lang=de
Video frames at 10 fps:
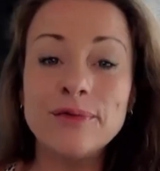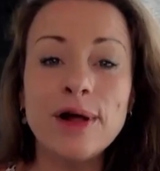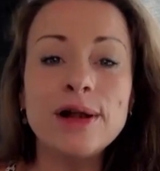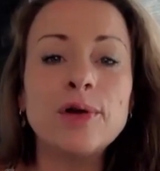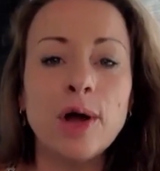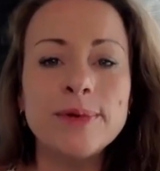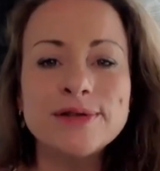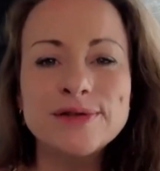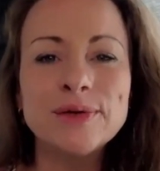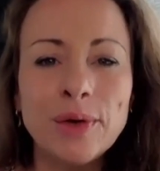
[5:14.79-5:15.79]

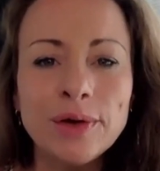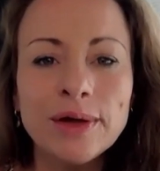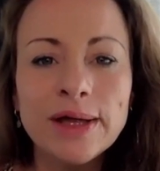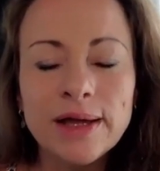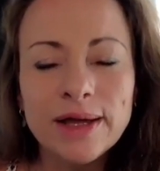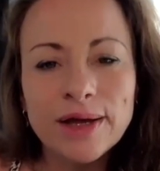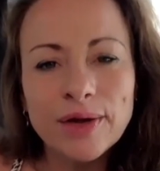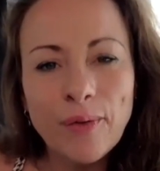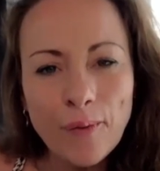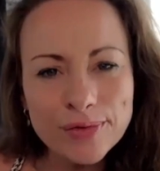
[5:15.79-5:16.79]
Vollkommen zurück
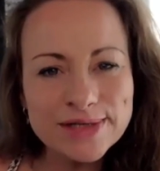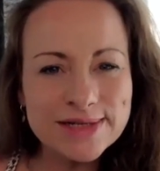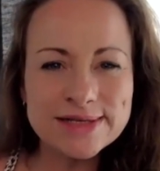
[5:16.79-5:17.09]
unter